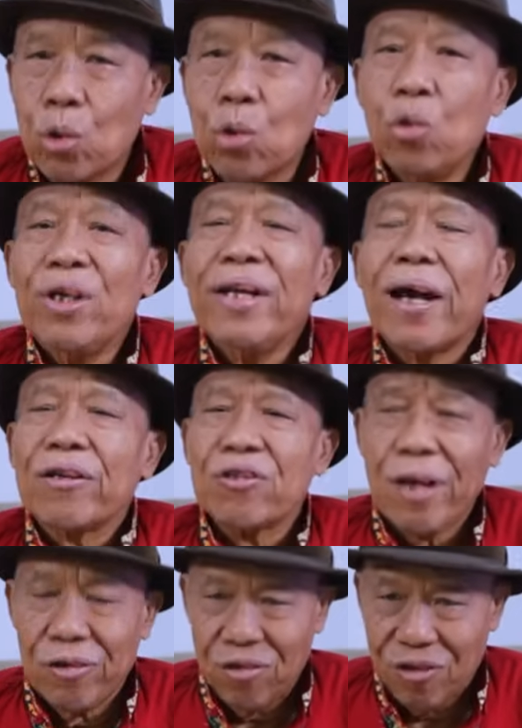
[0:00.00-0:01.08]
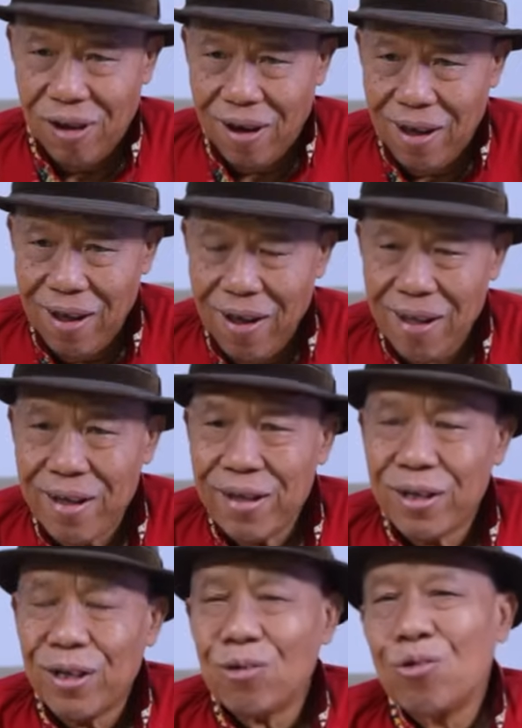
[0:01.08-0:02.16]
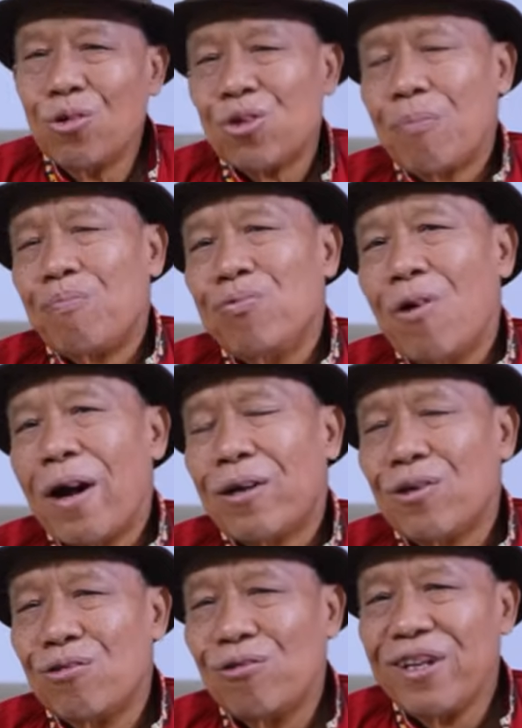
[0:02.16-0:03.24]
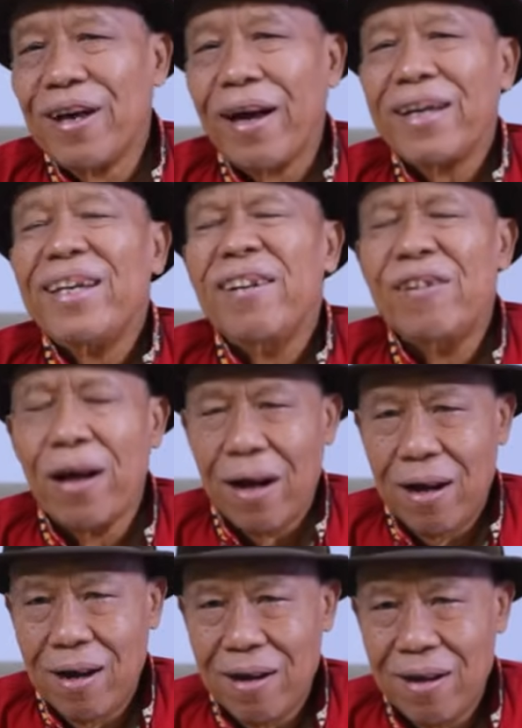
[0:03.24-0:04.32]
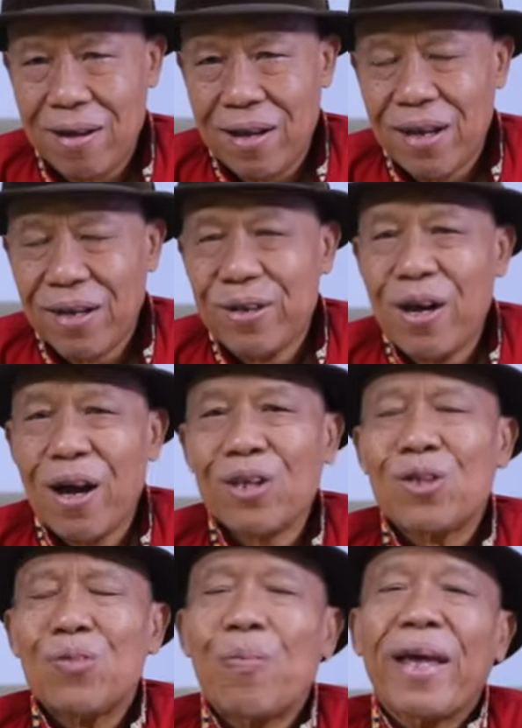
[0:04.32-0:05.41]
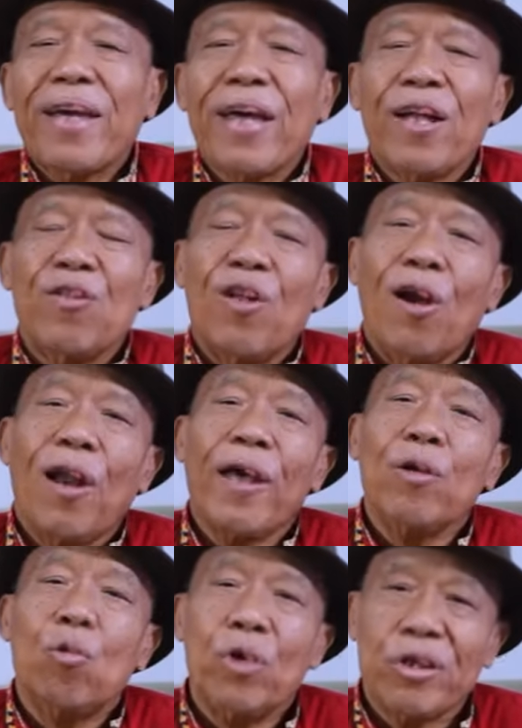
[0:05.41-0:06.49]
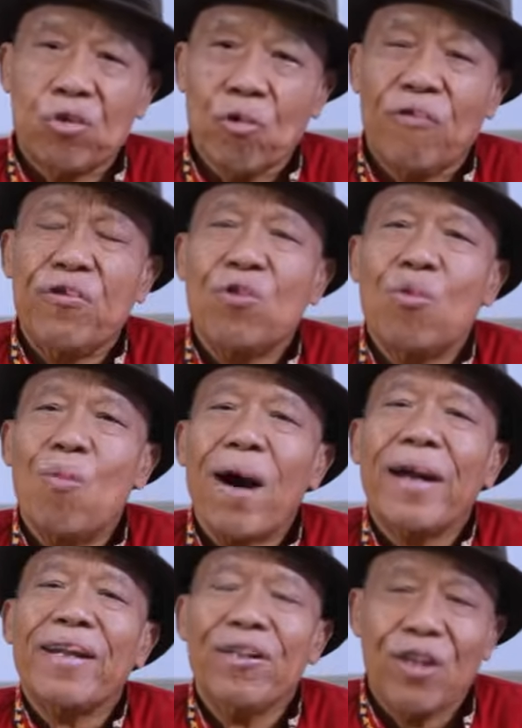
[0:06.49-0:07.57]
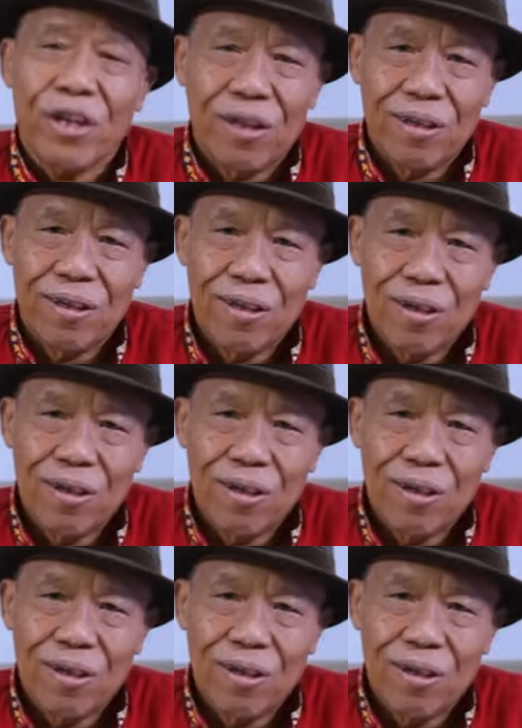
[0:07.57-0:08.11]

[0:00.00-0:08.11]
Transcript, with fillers: dunia sastra itu sebuah dunia indah yang speaking the language of humanity.